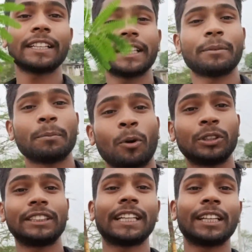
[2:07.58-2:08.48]
यार ये हमें
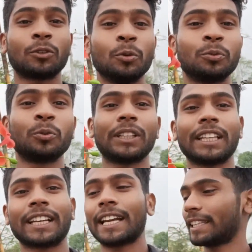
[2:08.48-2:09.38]
बहुत ही ज़्यादा खूबसूरत
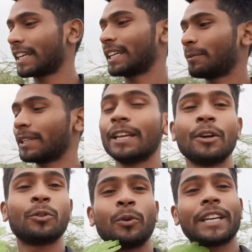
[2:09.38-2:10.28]
लग रहा है देखने में
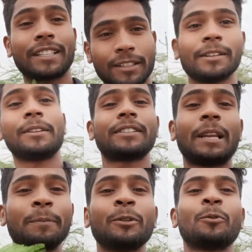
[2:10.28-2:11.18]
तो एक
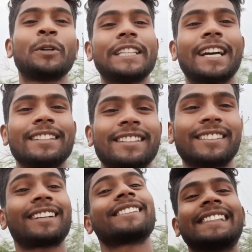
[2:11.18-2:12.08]
सेल्फी तो हो ही जाए इसके
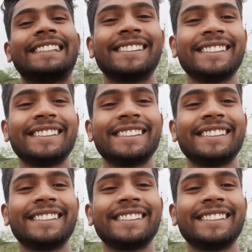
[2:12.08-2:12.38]
साथ